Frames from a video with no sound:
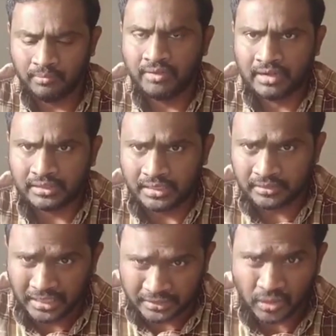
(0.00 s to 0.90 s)
మేమన్నా
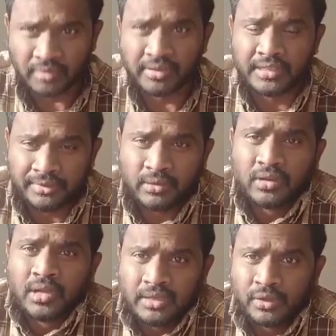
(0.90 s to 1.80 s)
దళిత సోదరులకు వ్యతిరేకంగా
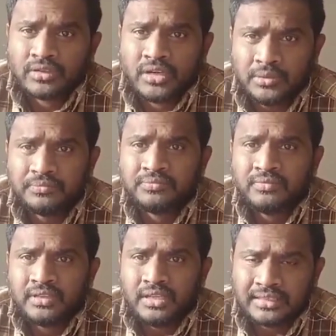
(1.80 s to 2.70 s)
ఉన్నాము ఈ రోజు నాడు
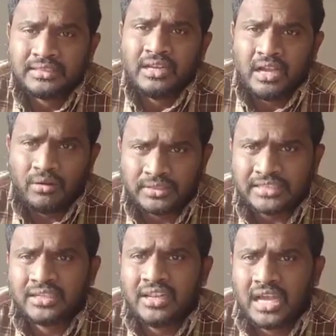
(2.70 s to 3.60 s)
ఎస్సీలు కావచ్చు
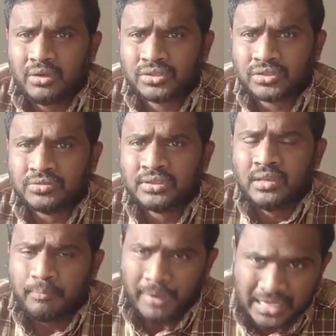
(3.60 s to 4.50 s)
ఎస్టీలు కావచ్చు
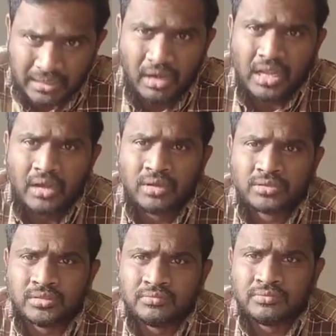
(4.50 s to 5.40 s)
పేదవాళ్ళు
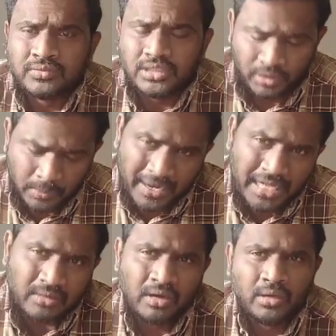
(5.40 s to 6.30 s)
కావచ్చు ఈరోజు
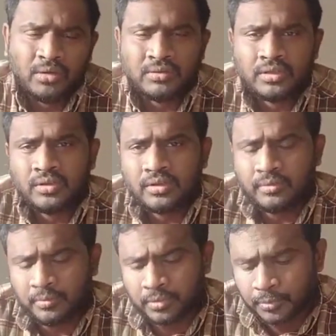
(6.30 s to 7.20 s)
పేదవాళ్ళు
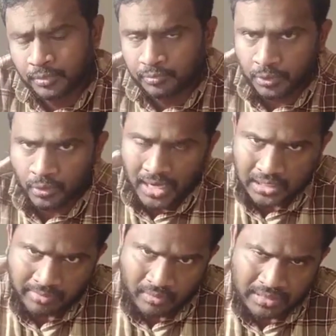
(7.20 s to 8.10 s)
ఇప్పుడు ఇప్పుడు
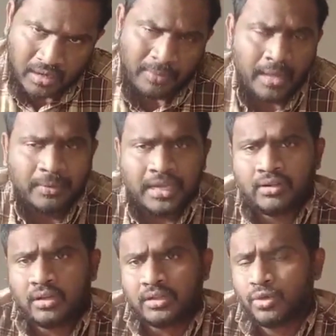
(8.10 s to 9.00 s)
అగ్రవర్ణంలో
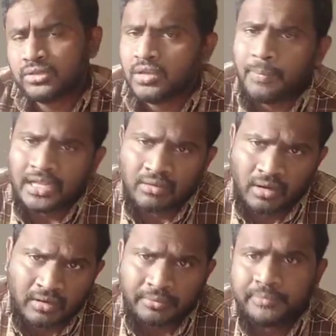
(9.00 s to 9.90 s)
పేదవాళ్ళు ఉన్నారు ఓసీలో
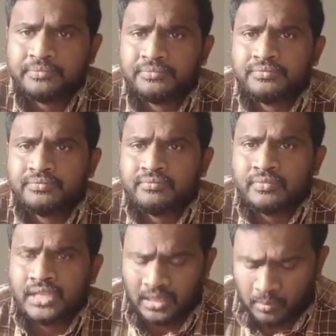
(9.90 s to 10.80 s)
పేదవాళ్ళు ఉన్నారు
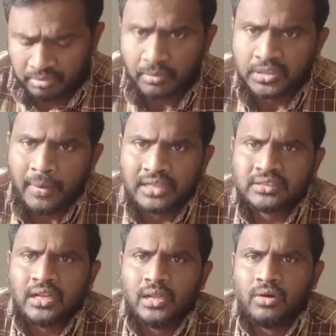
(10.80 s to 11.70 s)
ఏ ప్రభుత్వ
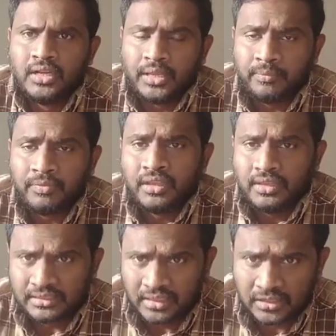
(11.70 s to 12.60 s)
పాఠశాలలో ఓన్లీ
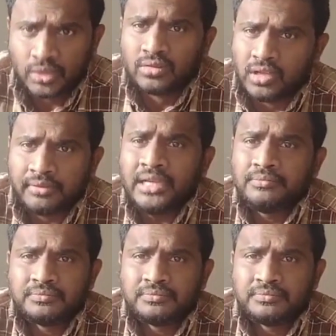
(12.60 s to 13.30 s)
ఎస్సీలు చదువుతున్నారా